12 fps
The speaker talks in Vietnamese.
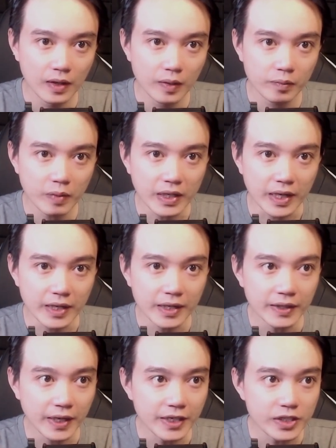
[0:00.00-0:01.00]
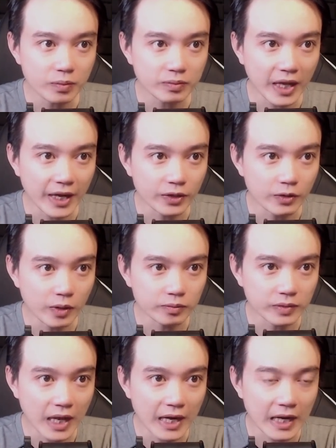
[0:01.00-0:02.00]
Mới để ý thấy trong tay của ông
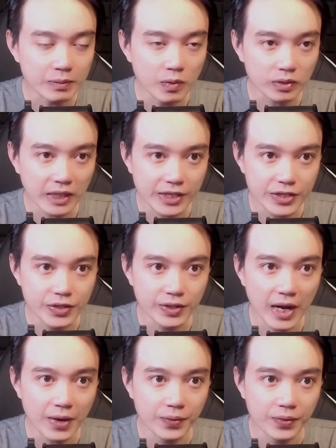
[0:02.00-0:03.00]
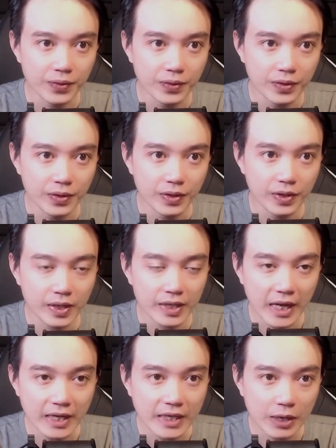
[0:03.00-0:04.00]
ta là một thanh trường đao,
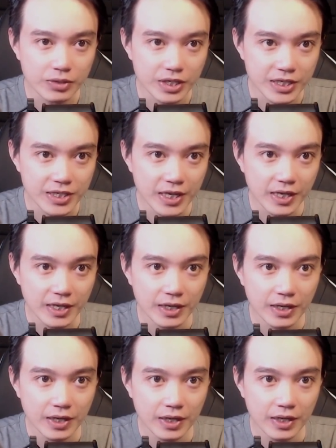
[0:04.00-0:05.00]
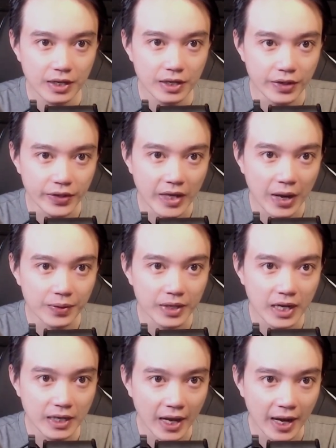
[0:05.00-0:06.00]
cán đao trị xét, lưỡi đao
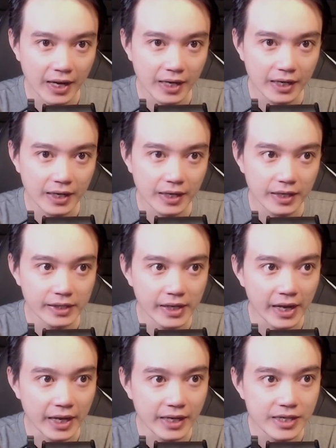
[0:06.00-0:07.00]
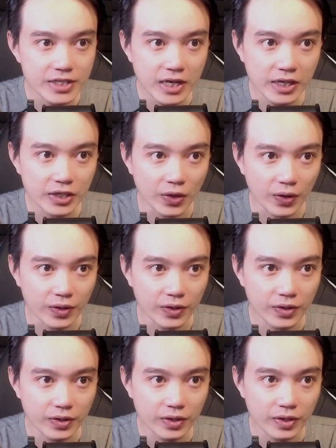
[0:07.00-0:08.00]
khác lạ là ánh sắc nhọn
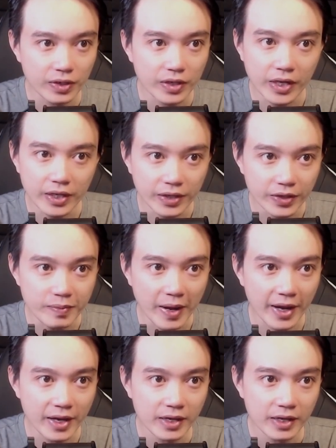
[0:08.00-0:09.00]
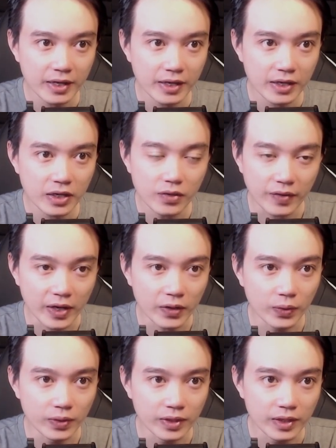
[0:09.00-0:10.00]
nhưng lưỡi mẻ, có vẻ
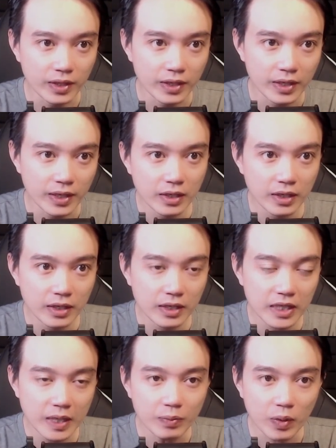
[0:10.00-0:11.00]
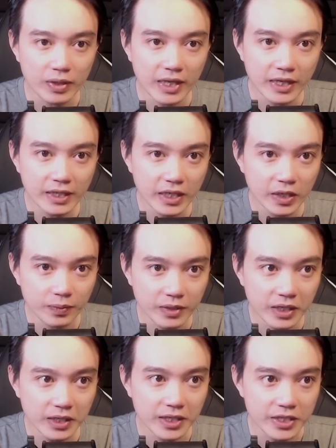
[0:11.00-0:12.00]
cùn. Chém một nhát chắc không
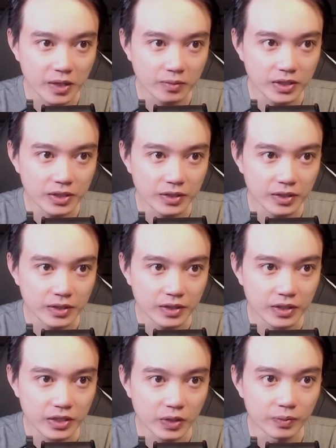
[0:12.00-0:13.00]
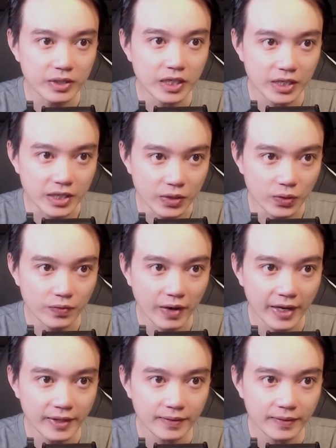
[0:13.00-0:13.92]
chết vì trọng thương, cũng chết vì uống ván.